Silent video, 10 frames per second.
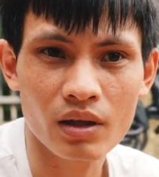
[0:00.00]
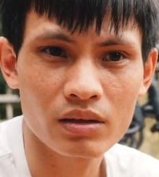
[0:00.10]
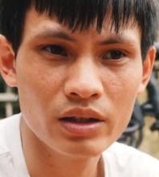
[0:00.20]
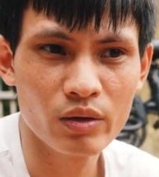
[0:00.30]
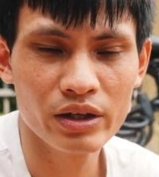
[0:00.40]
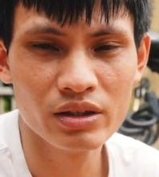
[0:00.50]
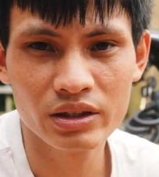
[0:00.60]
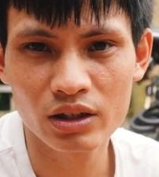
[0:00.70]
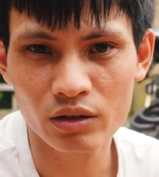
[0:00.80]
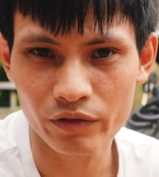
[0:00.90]
điều đấy đương
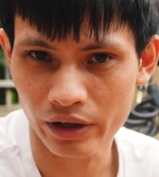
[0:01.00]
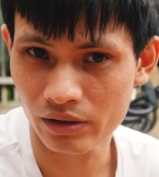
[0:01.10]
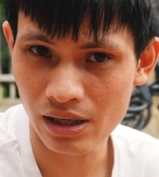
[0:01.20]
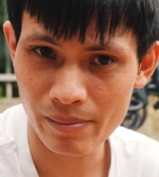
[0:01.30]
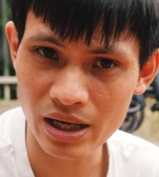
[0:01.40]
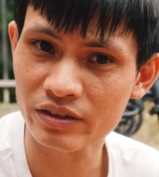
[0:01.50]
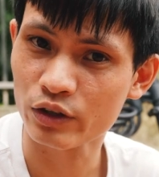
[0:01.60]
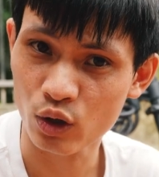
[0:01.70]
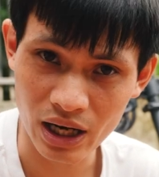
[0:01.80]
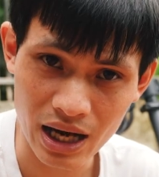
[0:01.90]
nhiên là phải làm ăn phải
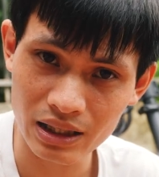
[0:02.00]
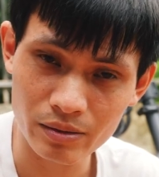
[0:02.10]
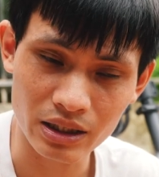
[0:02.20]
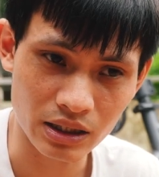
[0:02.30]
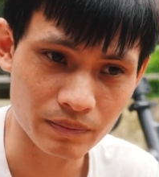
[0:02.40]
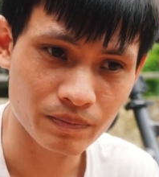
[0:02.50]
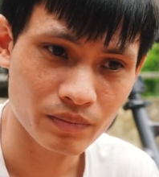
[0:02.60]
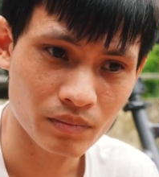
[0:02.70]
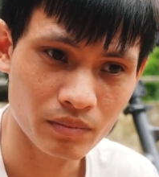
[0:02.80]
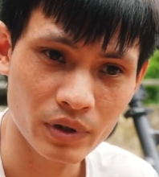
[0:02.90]
có lãi các bạn nha
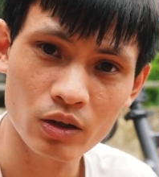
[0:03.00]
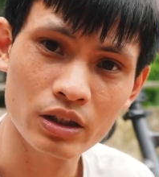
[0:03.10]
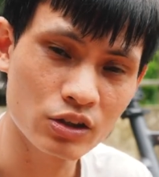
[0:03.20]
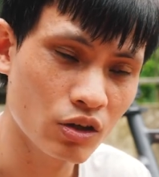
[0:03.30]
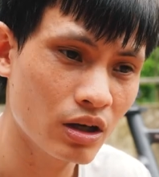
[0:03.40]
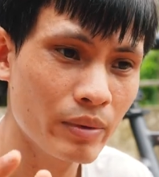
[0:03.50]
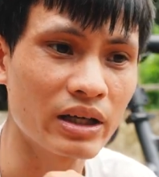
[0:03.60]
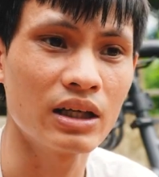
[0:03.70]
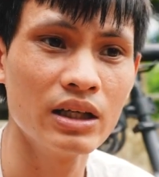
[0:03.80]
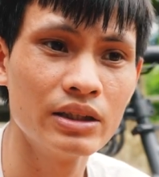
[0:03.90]
mình có thể cho các bạn
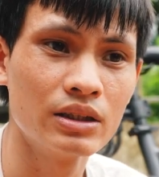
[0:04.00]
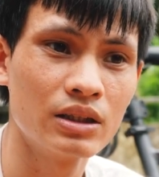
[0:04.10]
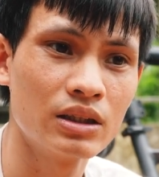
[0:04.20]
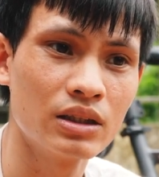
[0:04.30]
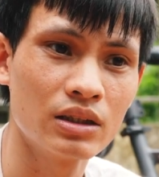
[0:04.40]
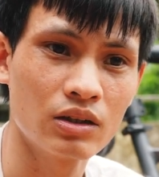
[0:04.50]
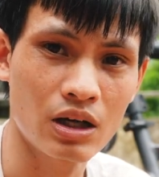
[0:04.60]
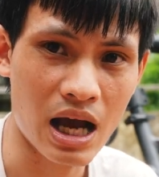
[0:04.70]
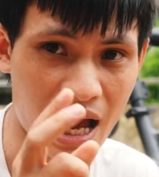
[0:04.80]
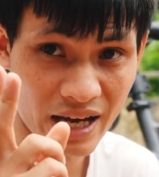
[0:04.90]
cái link
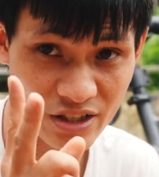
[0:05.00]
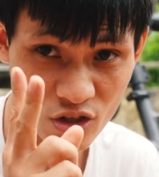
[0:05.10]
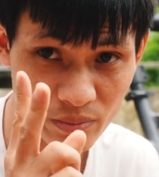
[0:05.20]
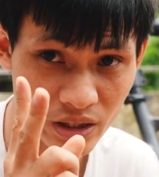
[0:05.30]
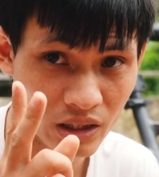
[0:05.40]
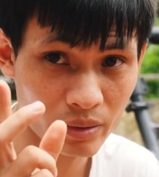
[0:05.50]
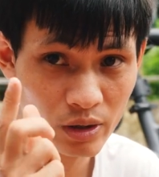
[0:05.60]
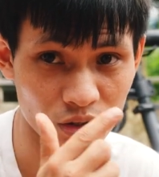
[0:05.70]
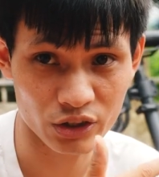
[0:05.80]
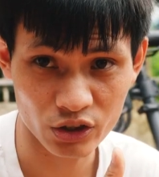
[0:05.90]
cả hai cái shop đấy các
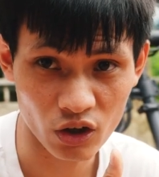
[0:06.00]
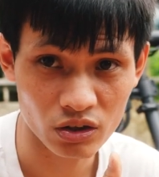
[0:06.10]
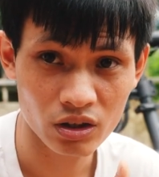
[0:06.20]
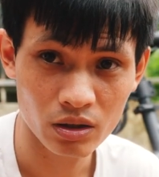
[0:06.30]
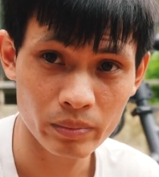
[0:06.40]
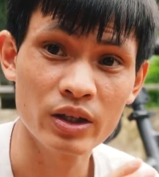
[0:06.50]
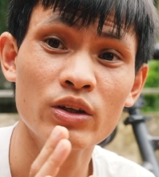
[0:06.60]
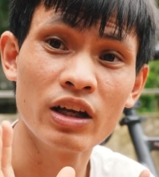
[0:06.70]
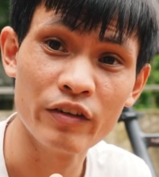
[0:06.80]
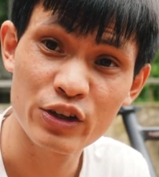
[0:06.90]
bạn có thể chọn mình có
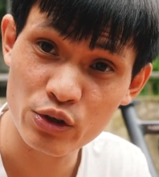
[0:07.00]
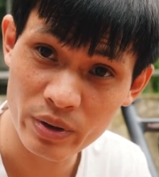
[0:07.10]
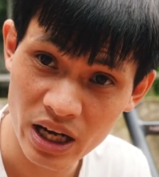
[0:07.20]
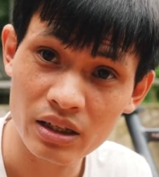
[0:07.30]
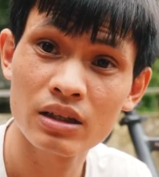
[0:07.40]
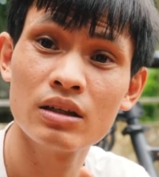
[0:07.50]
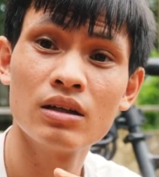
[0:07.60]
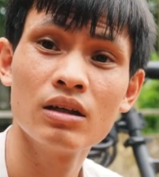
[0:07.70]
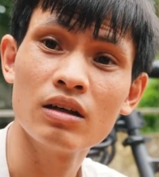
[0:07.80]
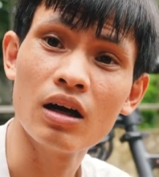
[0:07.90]
thể lấy về cho các bạn
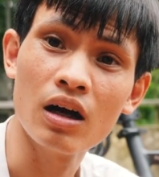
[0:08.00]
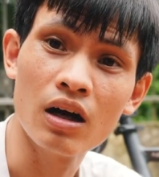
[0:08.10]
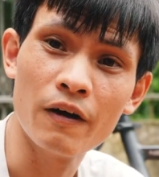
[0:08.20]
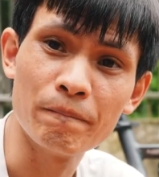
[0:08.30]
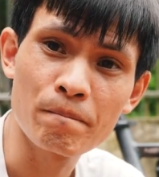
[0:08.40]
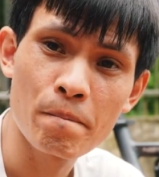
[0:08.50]
à,